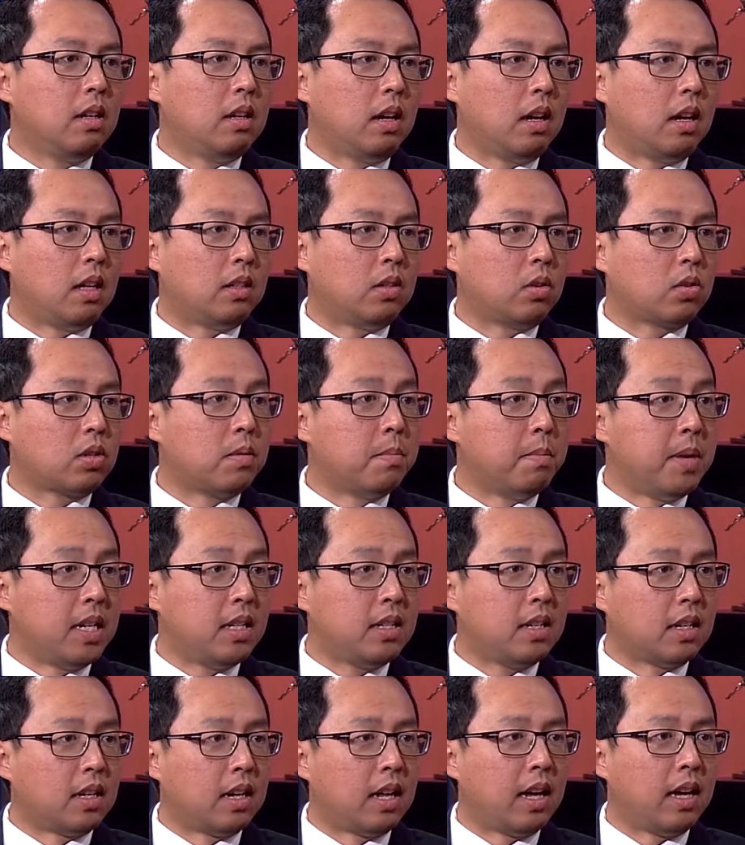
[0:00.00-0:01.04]
呃，都是门
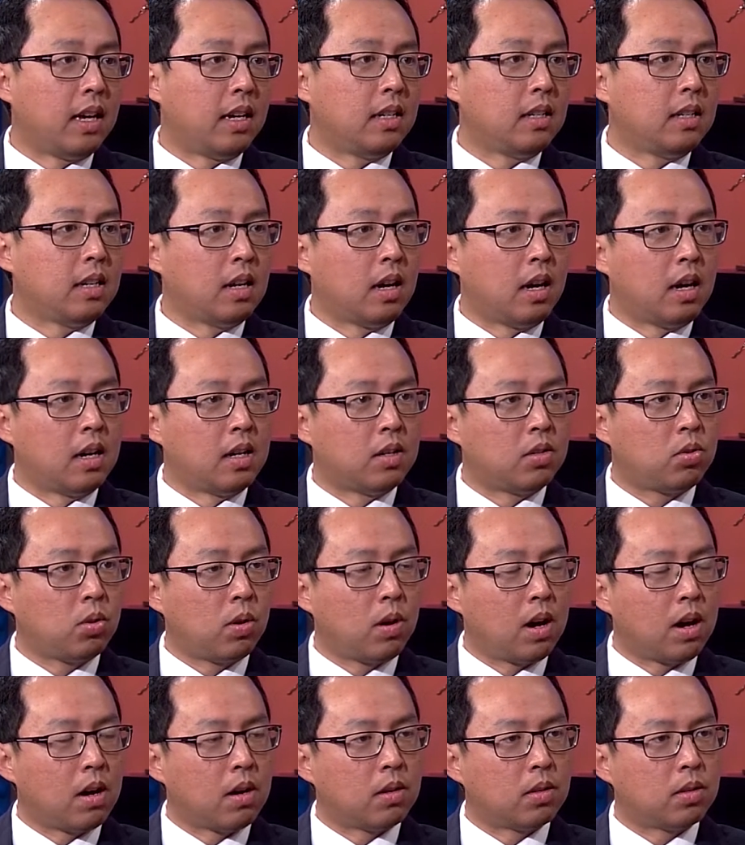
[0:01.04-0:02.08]
诊来，呃，做
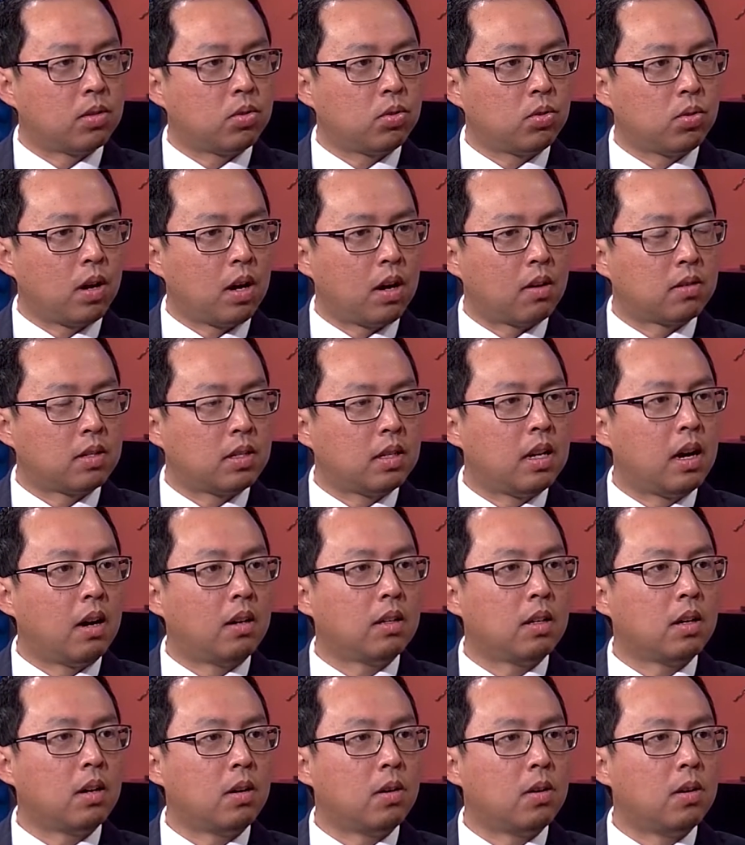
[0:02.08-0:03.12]
好做好治疗以
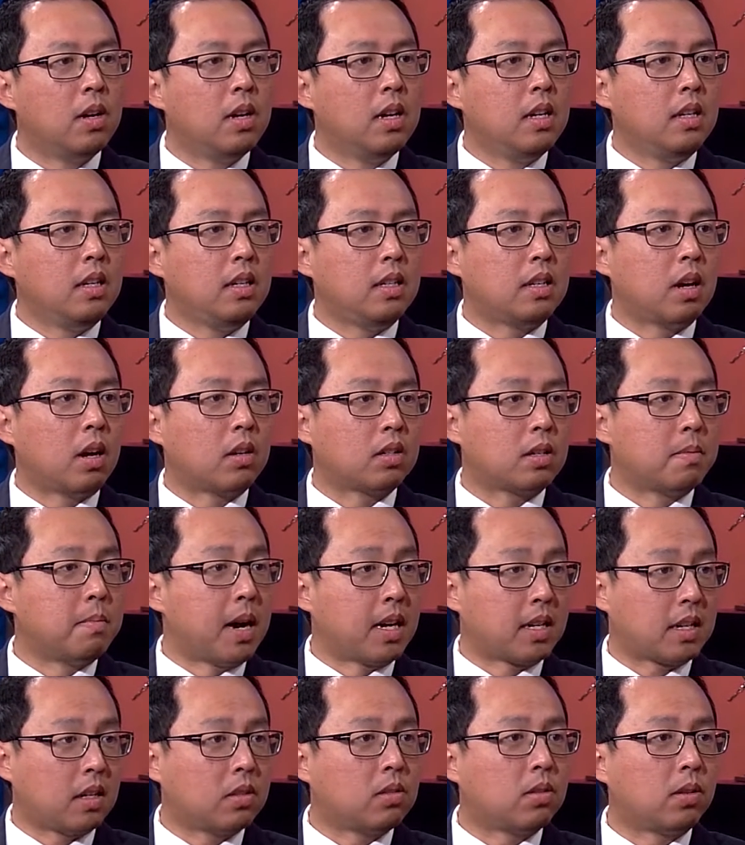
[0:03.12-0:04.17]
后，一小时马
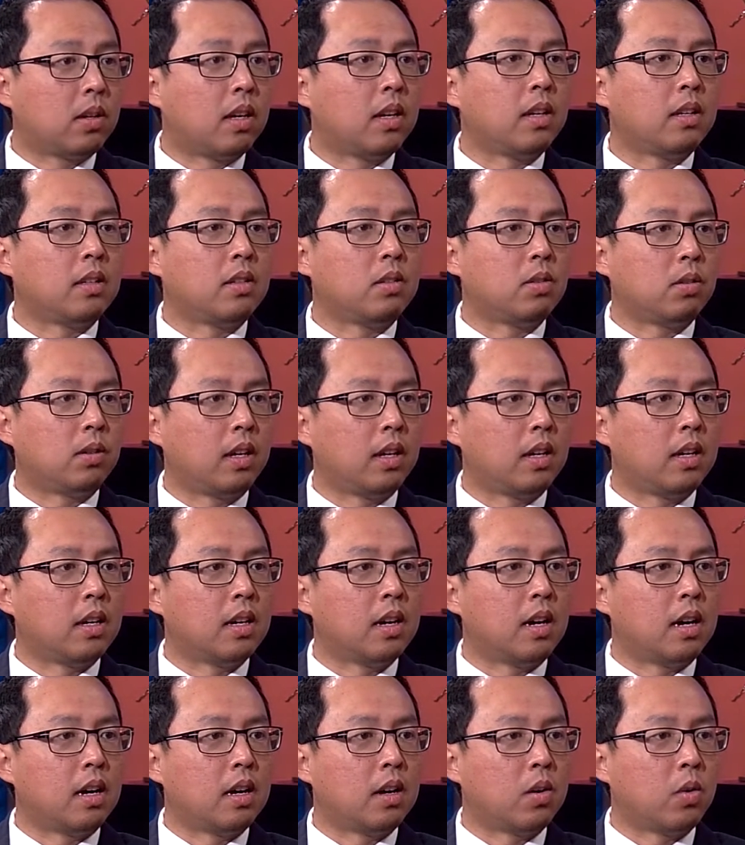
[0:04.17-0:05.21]
上就可以就可以
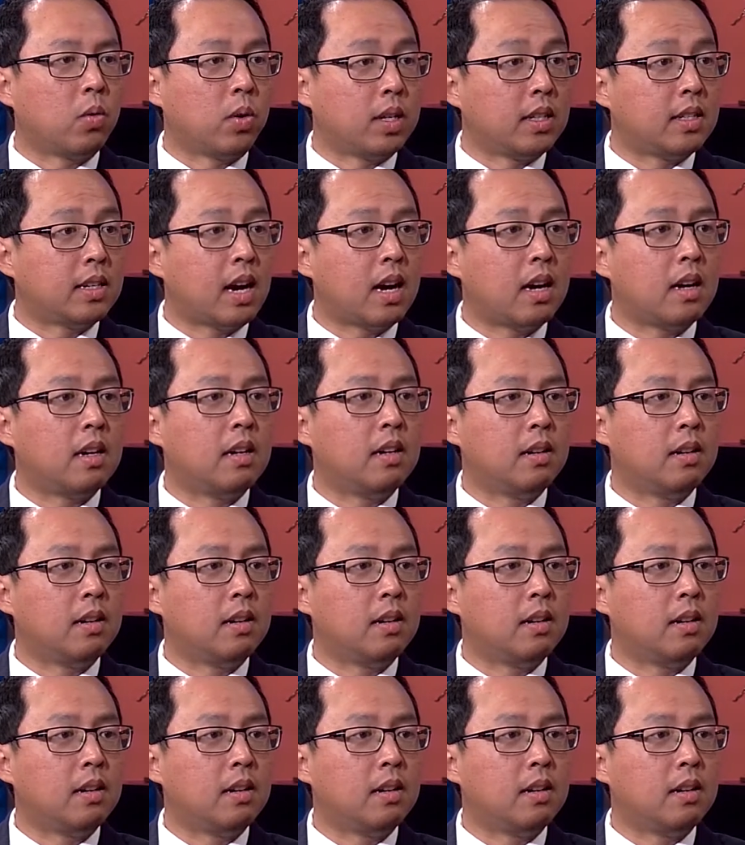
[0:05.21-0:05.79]
呃回家。